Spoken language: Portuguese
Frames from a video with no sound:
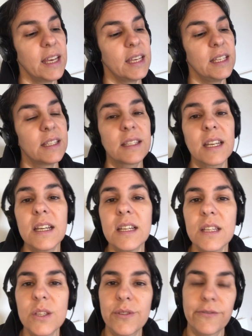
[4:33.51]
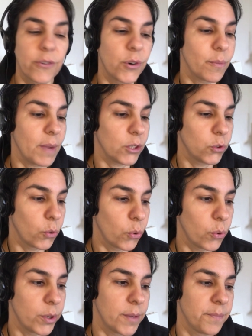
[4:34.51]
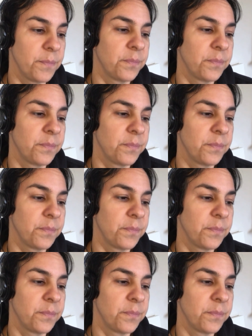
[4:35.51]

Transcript: e transformadora